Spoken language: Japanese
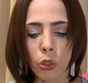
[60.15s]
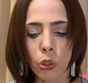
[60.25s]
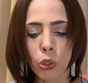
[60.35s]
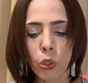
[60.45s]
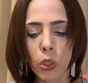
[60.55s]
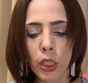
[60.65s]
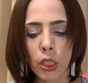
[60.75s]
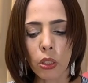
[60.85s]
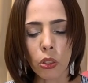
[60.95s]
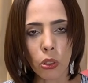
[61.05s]
を中止
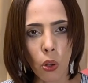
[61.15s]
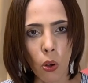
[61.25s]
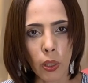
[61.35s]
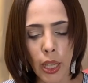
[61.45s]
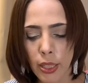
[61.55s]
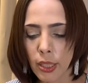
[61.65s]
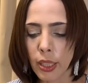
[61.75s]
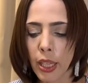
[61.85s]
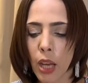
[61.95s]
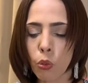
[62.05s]
するよう決
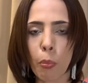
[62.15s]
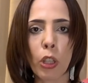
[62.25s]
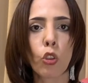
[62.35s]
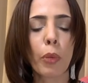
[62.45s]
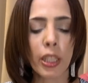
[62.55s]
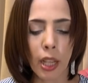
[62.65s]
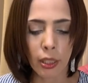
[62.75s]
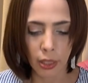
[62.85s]
議案をまとめたん